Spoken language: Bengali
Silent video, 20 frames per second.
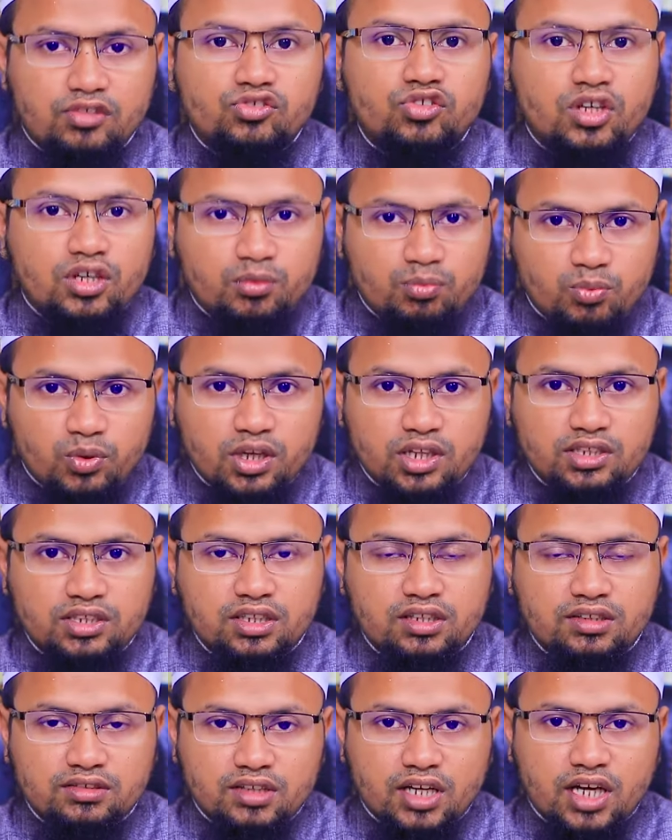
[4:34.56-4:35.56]
জাইব
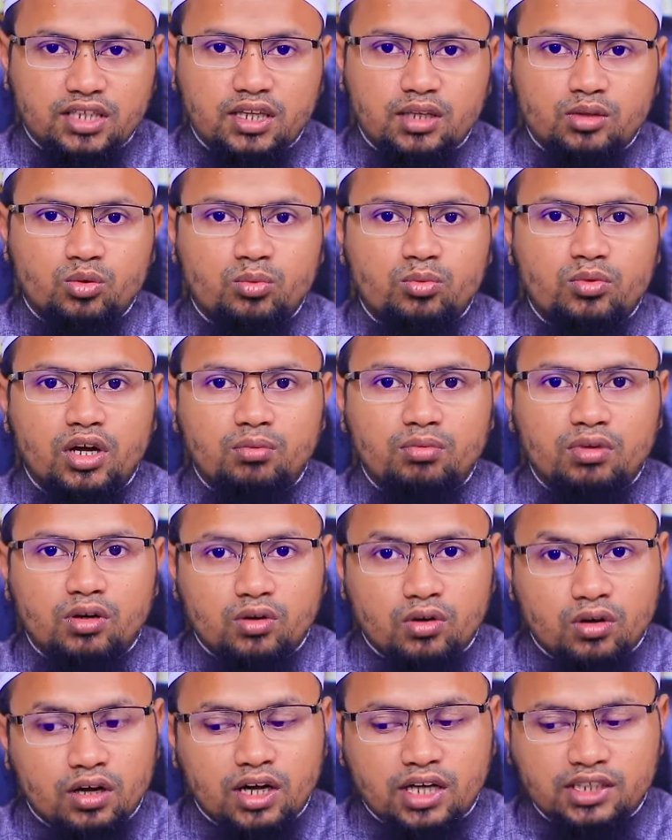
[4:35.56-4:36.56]
বলেছেন জাইদাত উবনা আবির
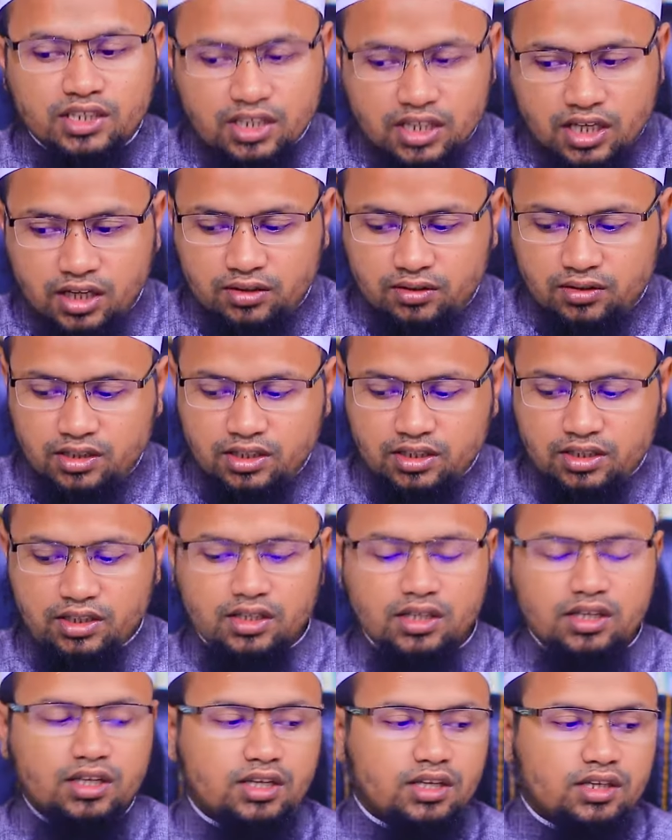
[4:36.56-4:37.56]
রোকাদের কারণে
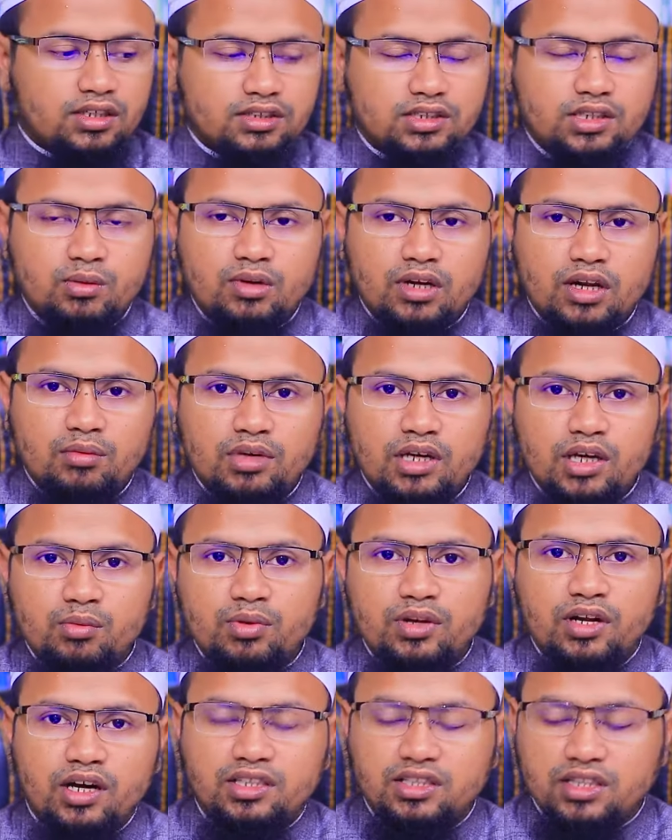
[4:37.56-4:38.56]
যেমন আমি
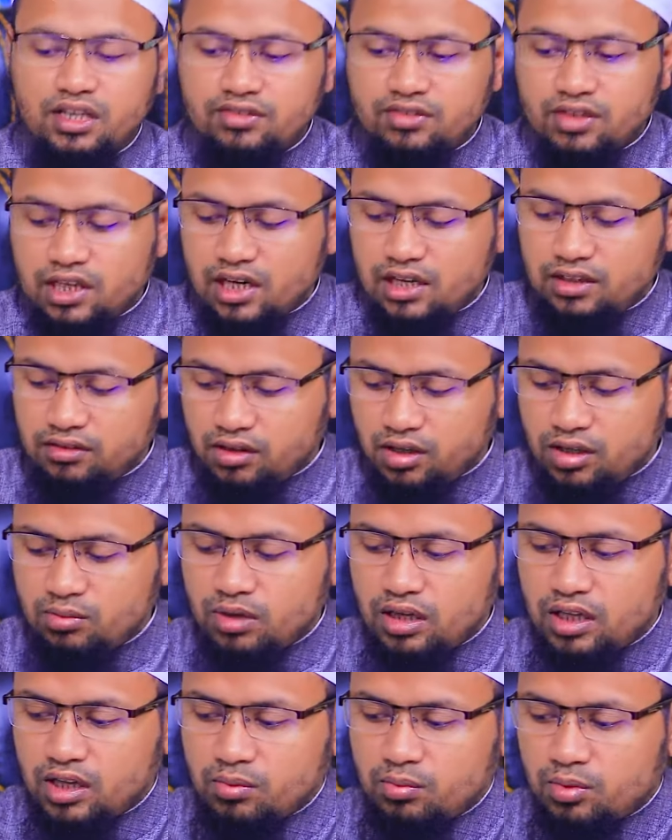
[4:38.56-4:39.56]
ইবনা হাজার আসকালানি
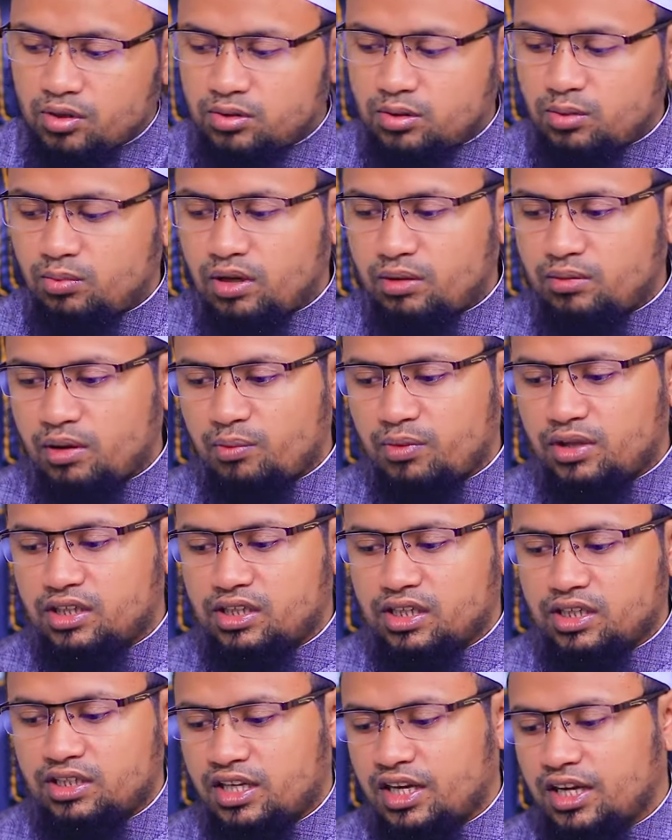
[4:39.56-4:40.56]
রাহিমাল্লার বক্তব্য আমি
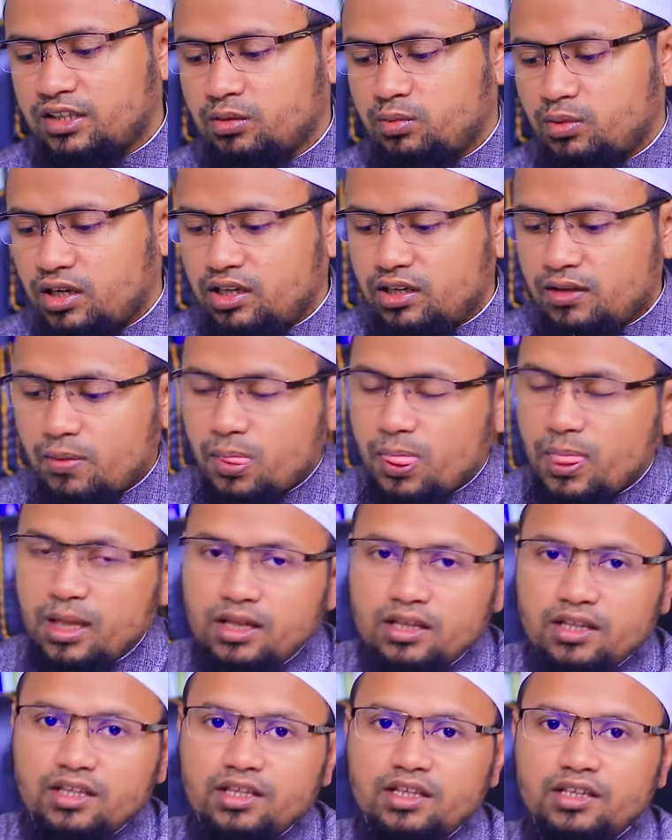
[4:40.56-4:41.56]
আপনাদেরকে দেখাতে পারি
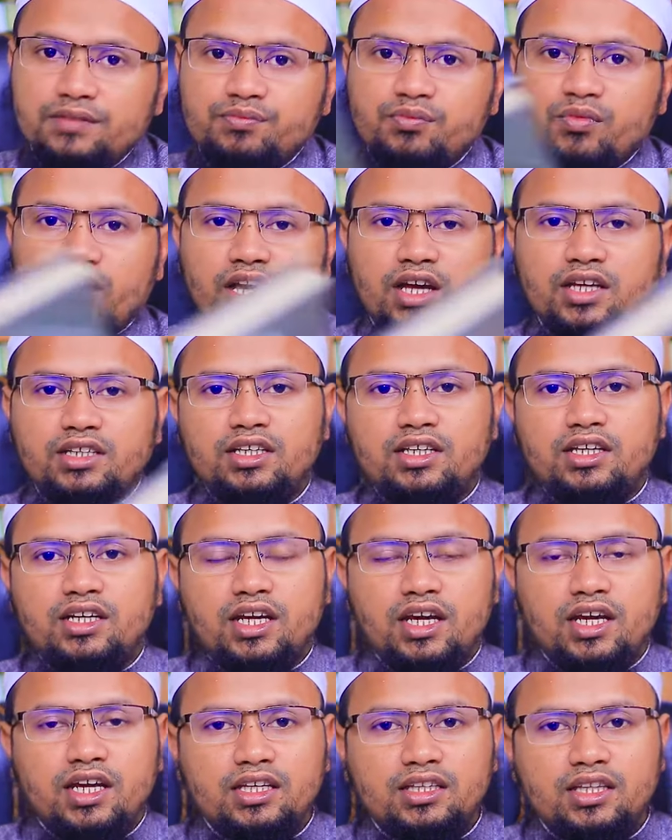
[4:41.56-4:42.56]
এই যে
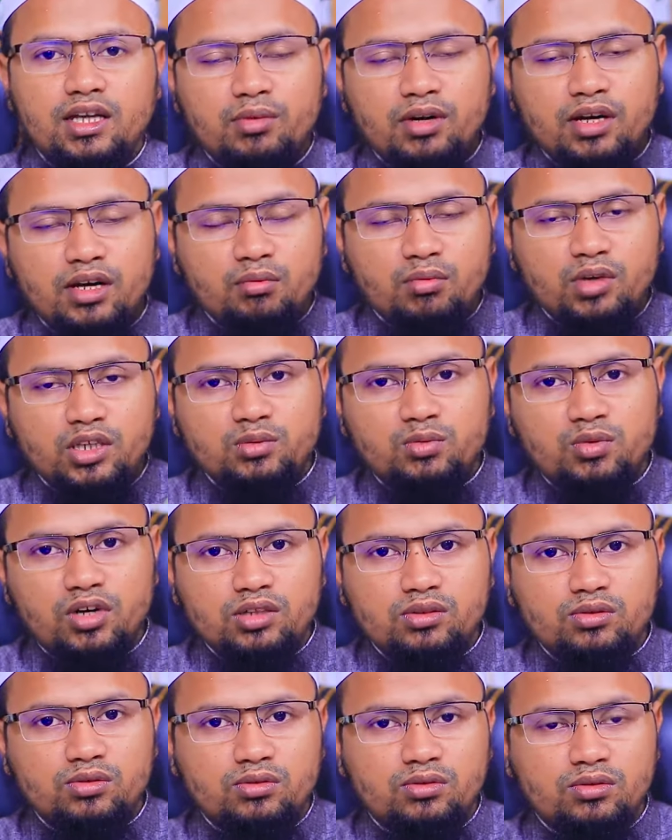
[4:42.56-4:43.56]
এই কিতাবের নাম
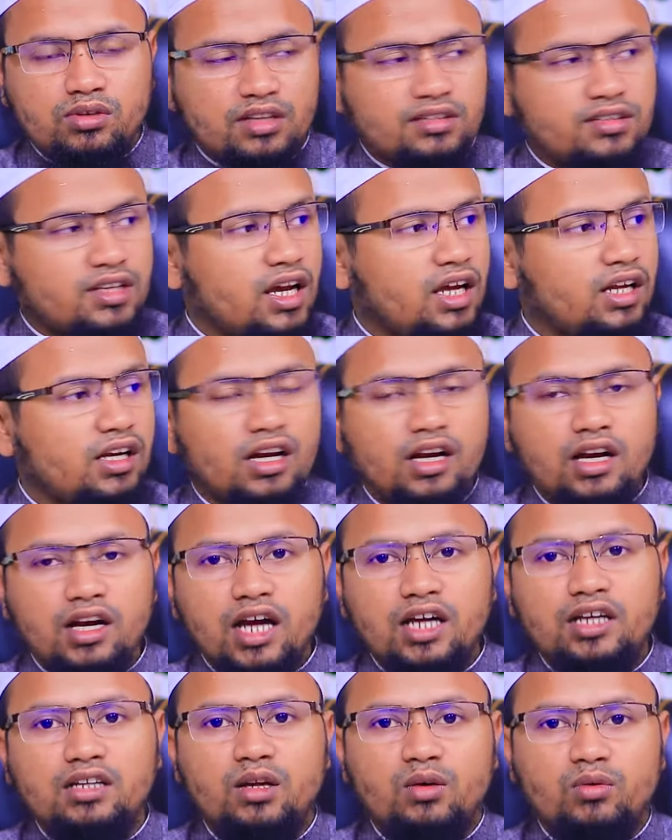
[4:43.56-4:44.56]
মজমুয়াত রাসাইল
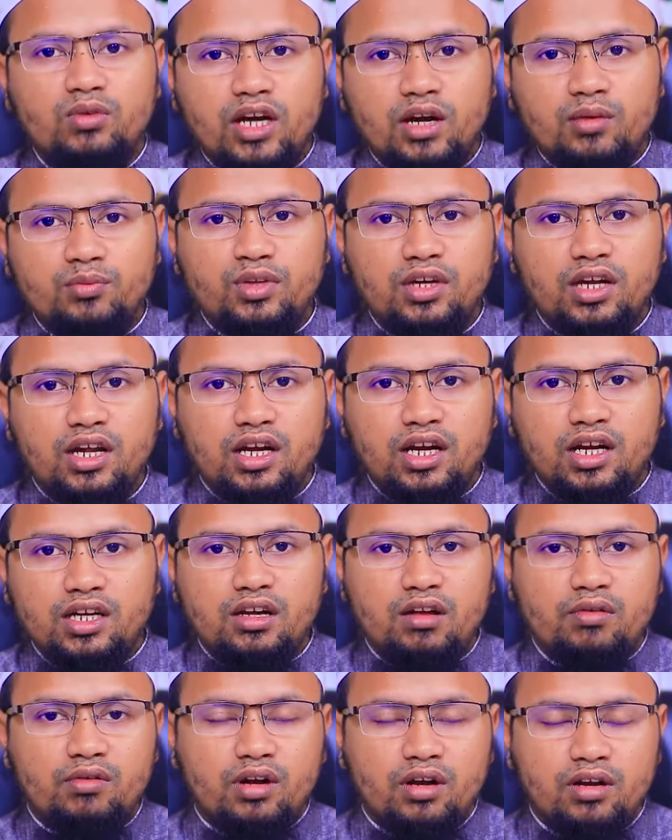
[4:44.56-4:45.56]
লাকনবী আবদুল্লাহ
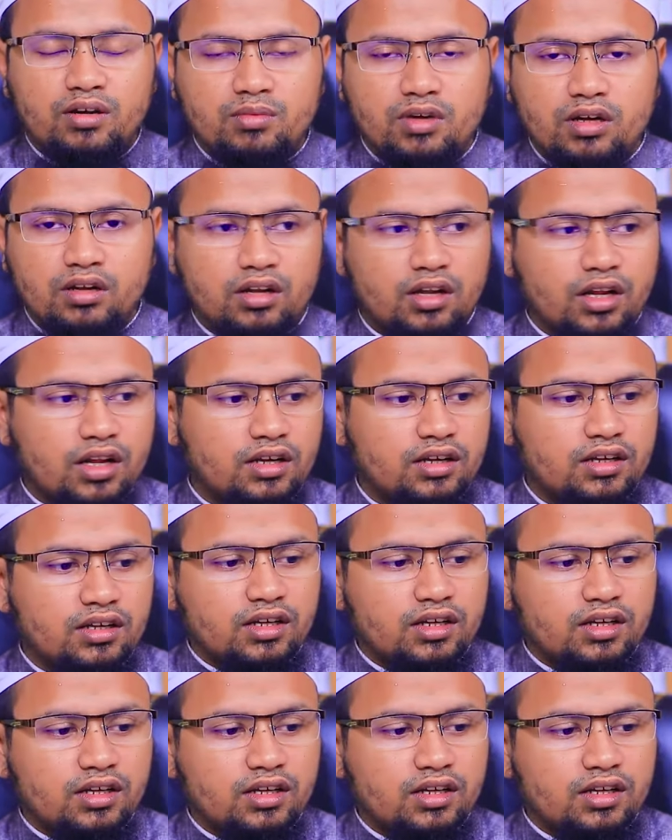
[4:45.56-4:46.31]
লাকনবী রাহিমাহুল্লার